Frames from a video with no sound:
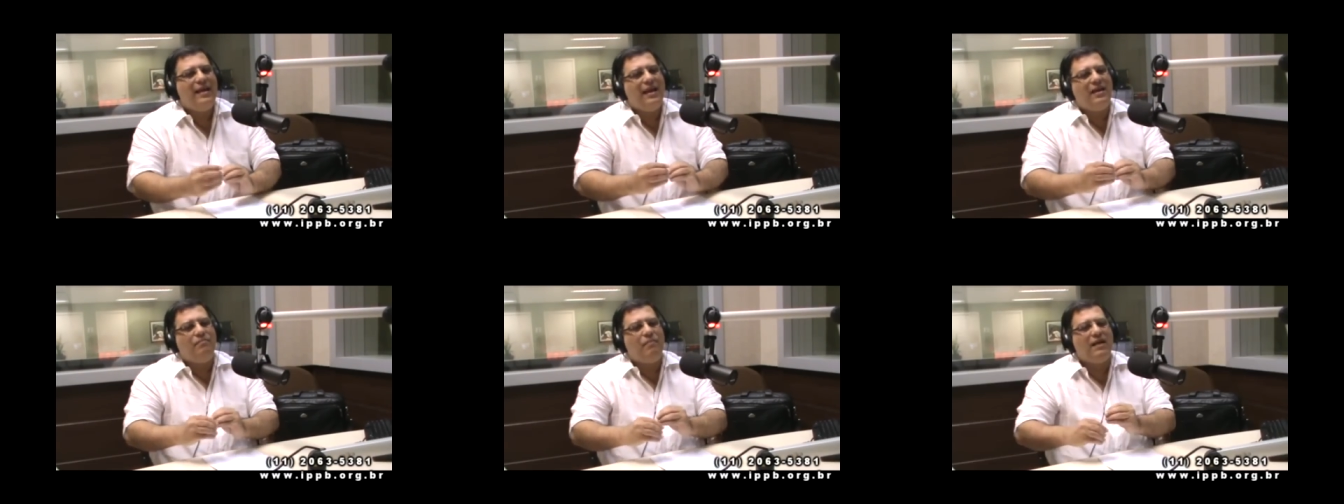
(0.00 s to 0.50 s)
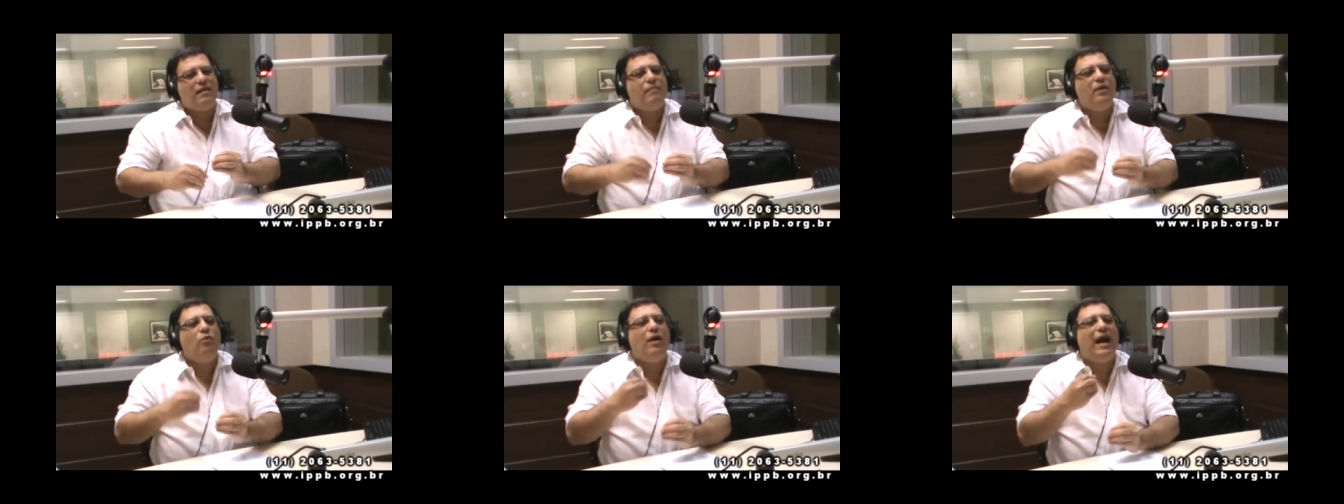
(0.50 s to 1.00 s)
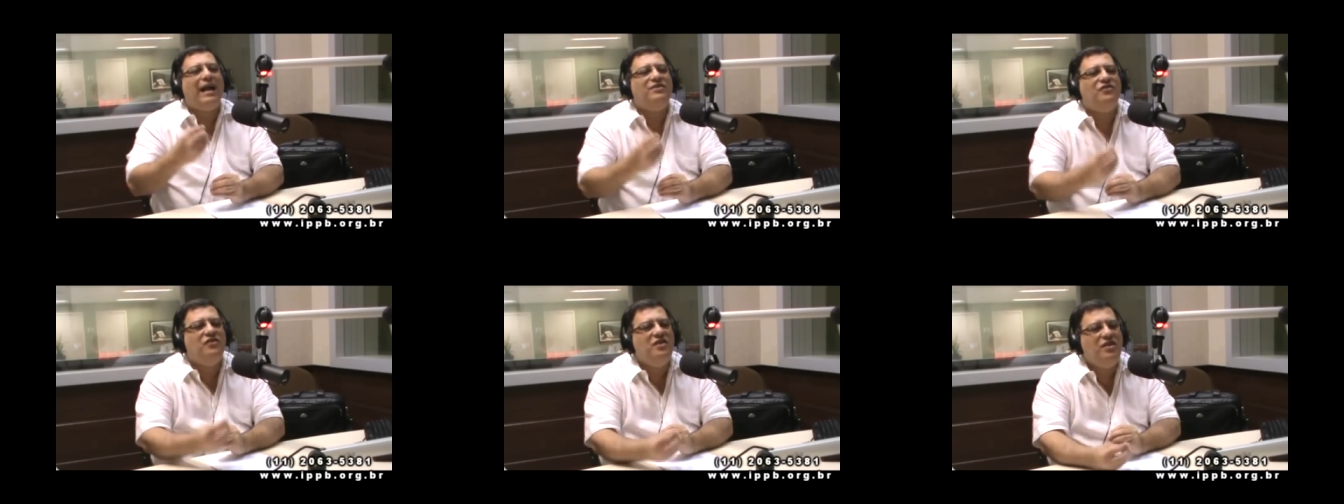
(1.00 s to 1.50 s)
Ele passa pelo
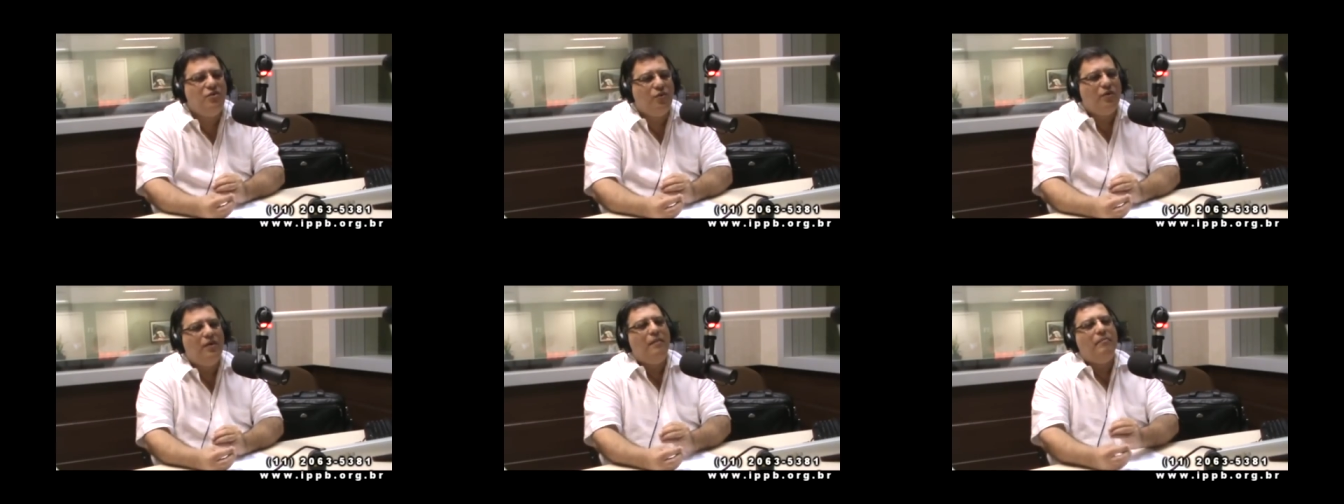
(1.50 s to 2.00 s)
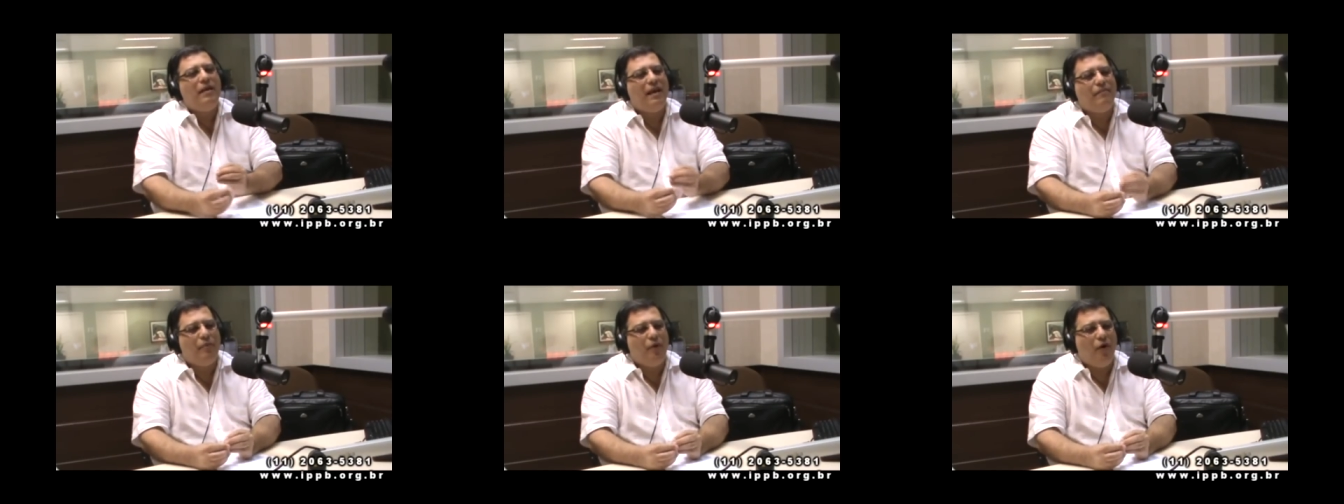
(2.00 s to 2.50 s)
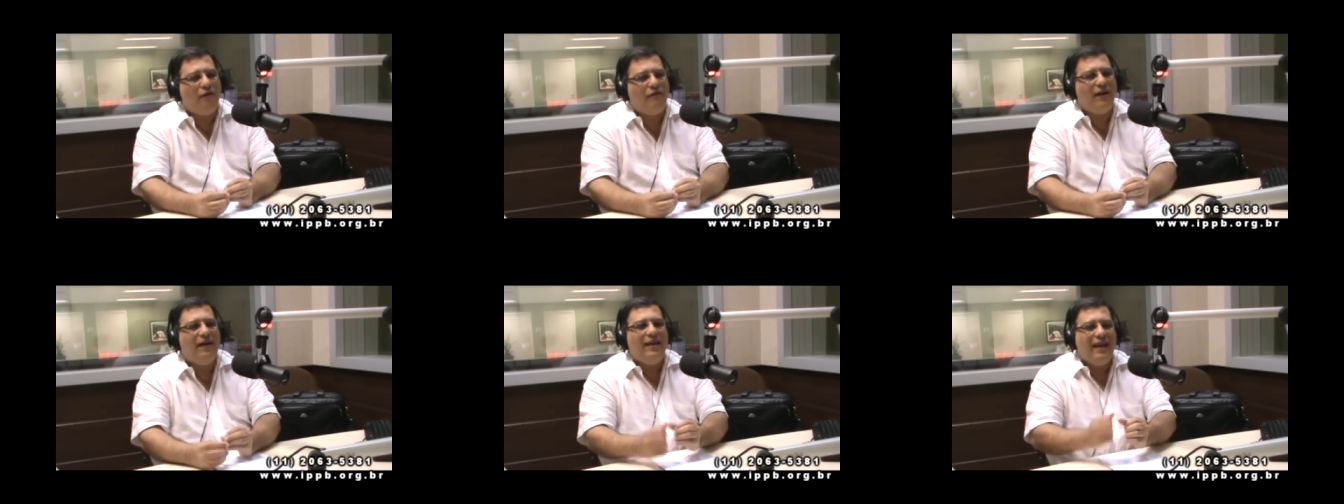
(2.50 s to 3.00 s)
cadinho, pela
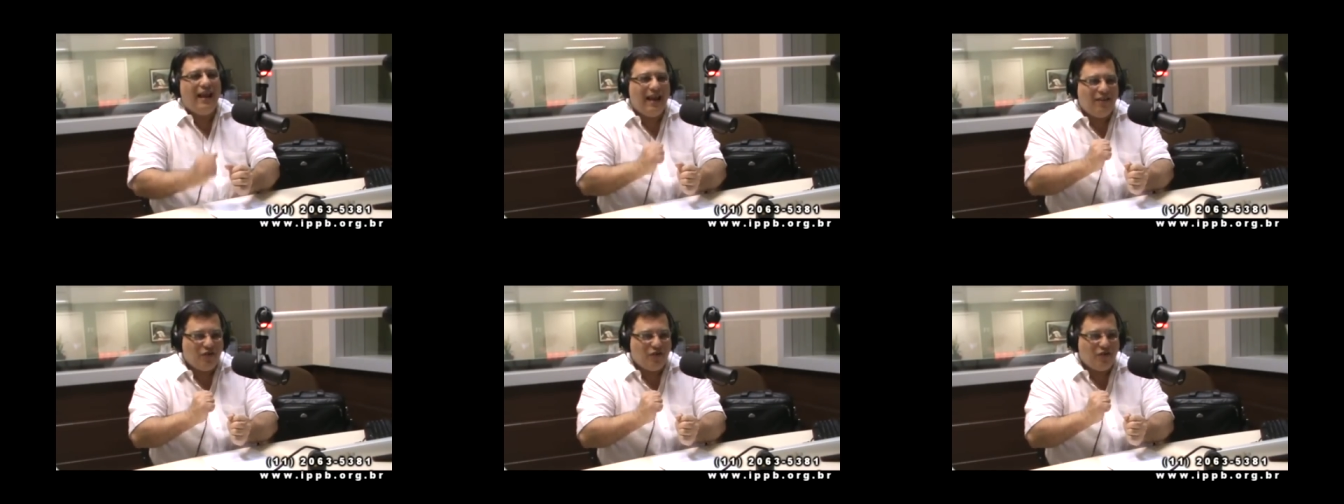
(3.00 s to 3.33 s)
prova, ele